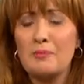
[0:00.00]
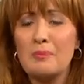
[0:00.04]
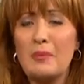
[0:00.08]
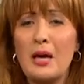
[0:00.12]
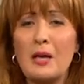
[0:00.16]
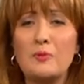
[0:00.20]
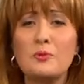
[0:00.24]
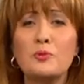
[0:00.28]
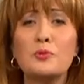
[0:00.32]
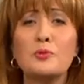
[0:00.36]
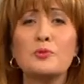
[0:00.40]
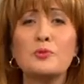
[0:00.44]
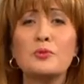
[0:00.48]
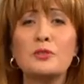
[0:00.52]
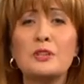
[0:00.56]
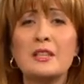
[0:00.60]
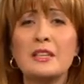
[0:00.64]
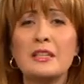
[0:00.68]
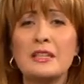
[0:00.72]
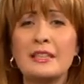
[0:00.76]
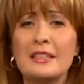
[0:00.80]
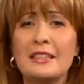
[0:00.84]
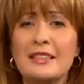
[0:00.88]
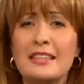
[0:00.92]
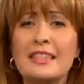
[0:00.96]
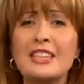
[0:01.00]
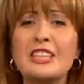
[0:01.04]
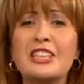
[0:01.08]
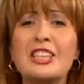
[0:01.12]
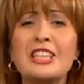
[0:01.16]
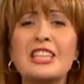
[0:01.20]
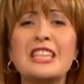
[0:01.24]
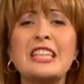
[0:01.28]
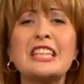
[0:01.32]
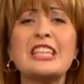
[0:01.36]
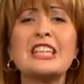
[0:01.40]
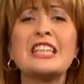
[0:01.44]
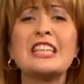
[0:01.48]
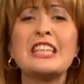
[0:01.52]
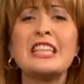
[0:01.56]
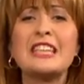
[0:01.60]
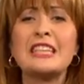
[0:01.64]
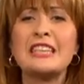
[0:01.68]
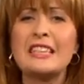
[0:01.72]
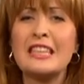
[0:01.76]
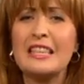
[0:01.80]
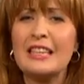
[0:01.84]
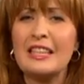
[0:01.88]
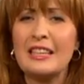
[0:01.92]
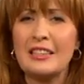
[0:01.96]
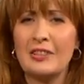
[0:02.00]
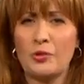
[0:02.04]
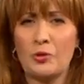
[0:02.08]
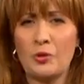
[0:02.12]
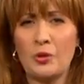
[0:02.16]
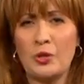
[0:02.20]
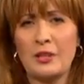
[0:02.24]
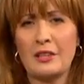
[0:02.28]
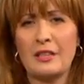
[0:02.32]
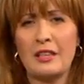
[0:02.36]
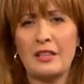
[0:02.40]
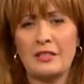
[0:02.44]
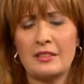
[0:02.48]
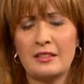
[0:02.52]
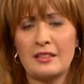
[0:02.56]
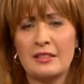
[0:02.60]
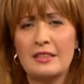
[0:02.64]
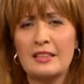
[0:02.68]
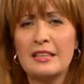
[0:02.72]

Ben bu iş ilişkilerinde de o kadar